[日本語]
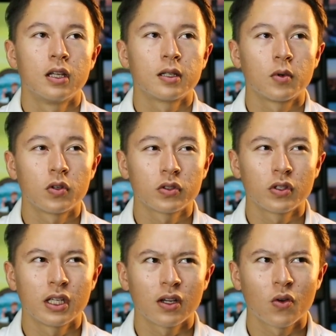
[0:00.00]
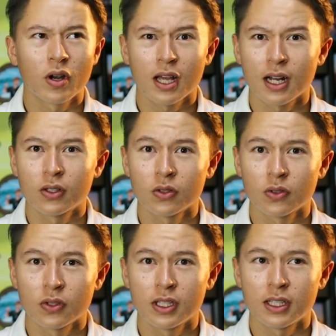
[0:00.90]
でも本当にこれからどん
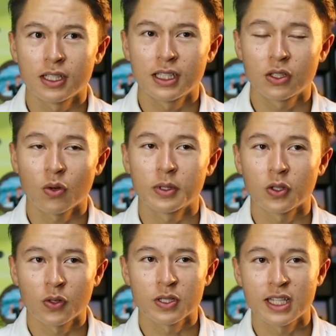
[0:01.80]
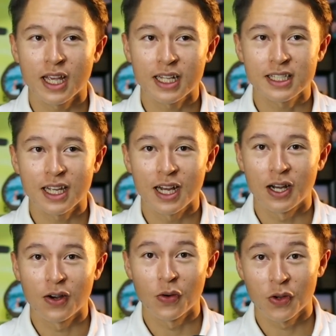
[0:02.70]
どん人々の生活が
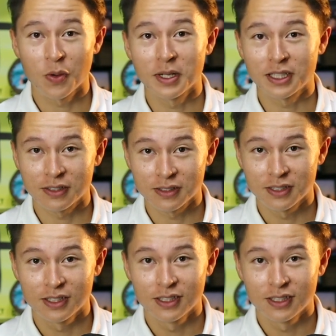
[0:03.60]
追い込まれていく。